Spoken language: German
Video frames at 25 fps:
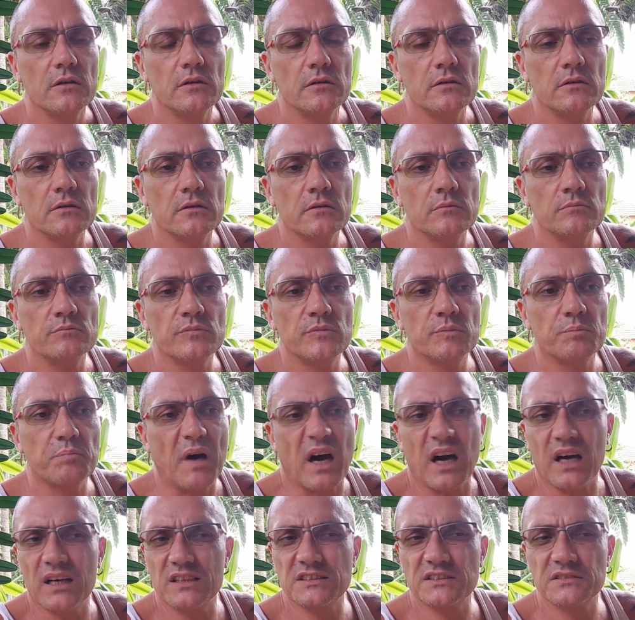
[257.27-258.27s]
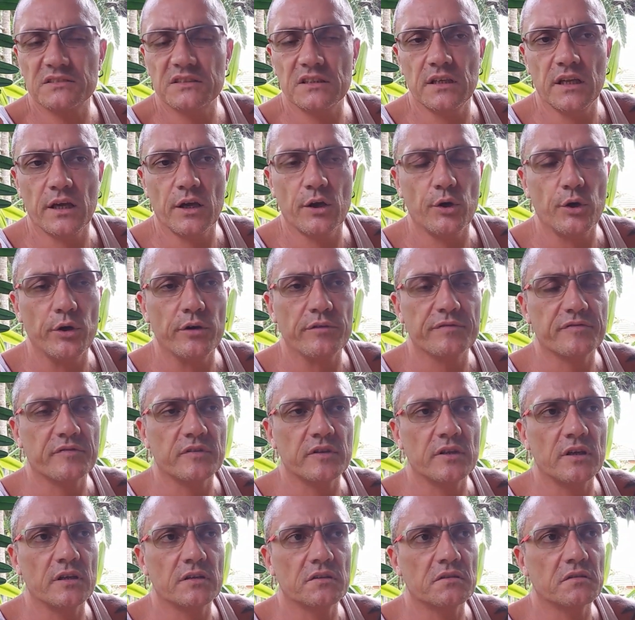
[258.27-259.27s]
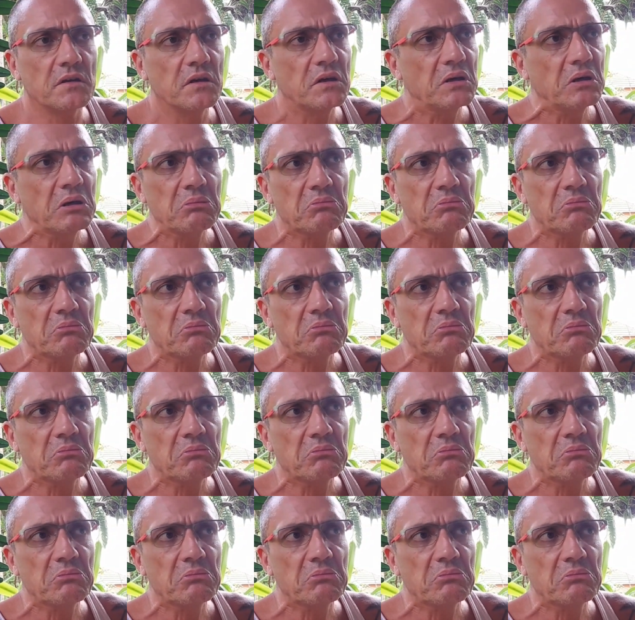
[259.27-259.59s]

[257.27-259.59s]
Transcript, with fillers: Ähm, Bars sind eröffnet,